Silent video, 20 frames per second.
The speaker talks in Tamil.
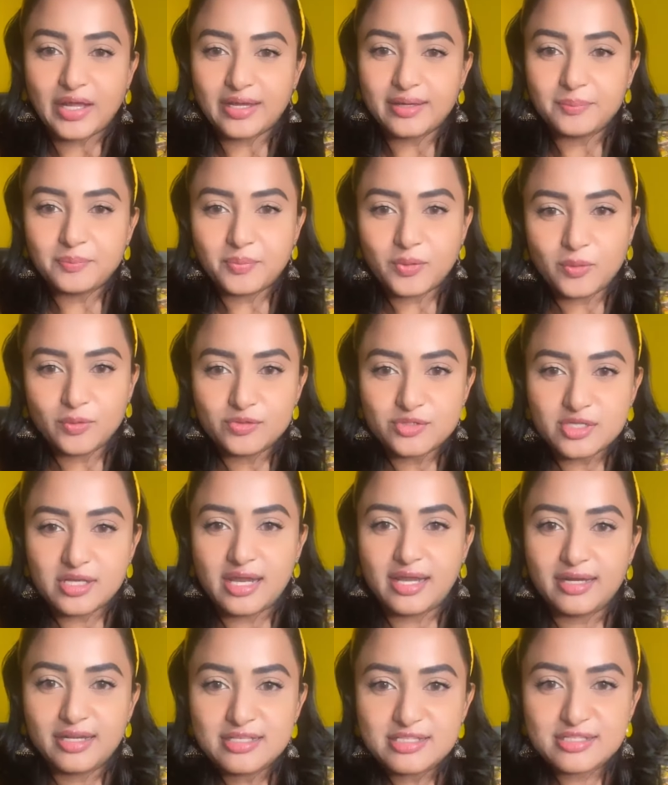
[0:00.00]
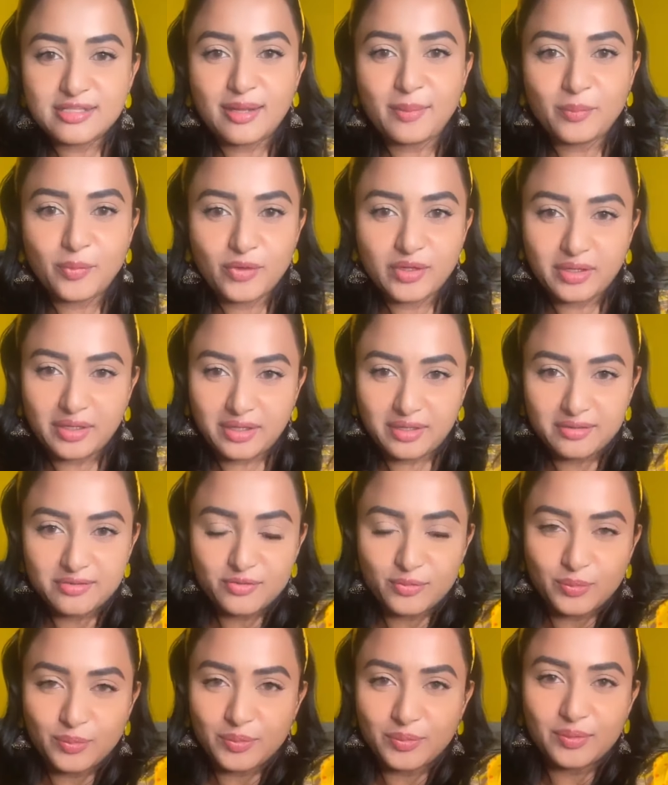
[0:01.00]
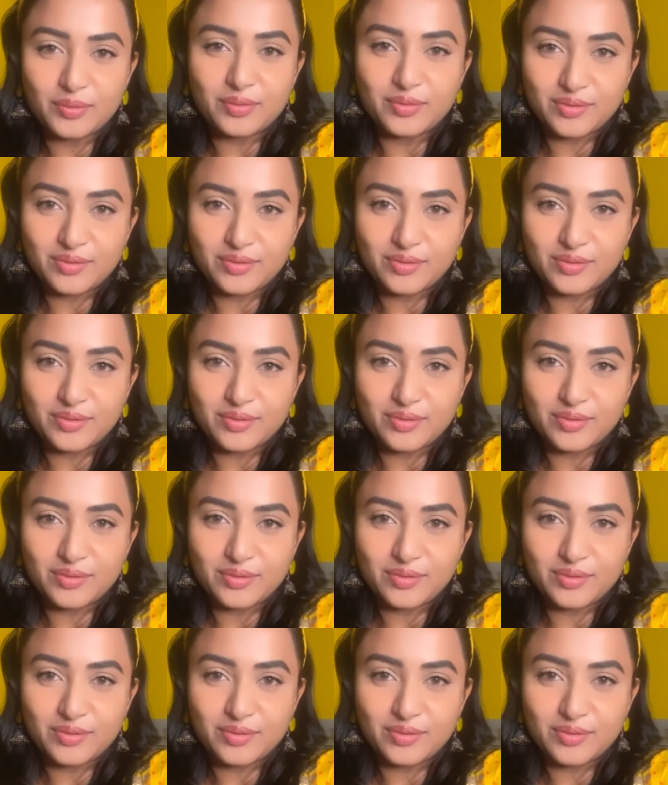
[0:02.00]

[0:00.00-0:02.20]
நான் இப்போ கொஞ்சம் இழைச்சி தான் போயிருக்கேன் ஸோ